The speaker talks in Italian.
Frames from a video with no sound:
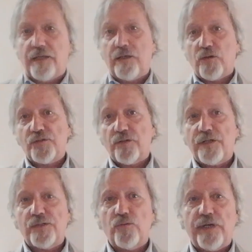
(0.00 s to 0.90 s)
Il corso
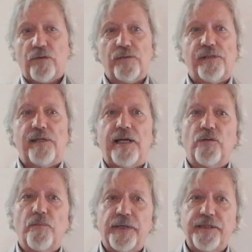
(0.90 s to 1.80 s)
di studio è
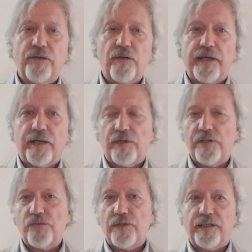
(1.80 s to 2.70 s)
consigliato in particolare a
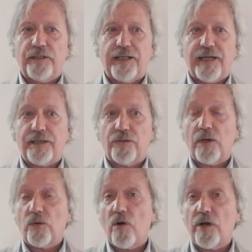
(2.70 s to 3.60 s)
quegli studenti che
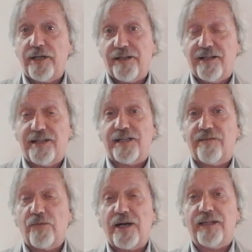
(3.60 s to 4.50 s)
hanno a cuore la
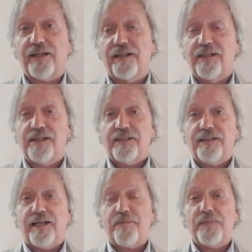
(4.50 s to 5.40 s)
salvaguardia
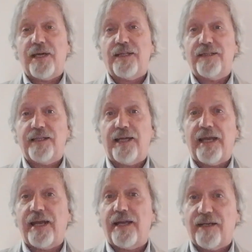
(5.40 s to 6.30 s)
dell'ambiente
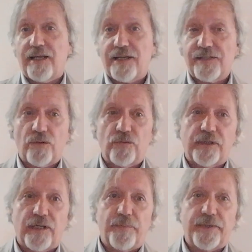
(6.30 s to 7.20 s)
e la
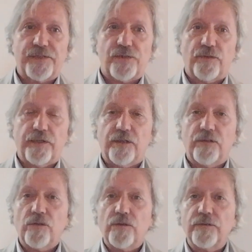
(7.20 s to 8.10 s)
salute delle persone,
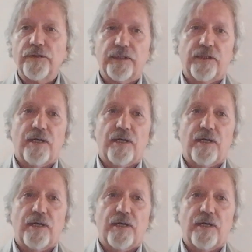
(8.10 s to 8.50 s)
con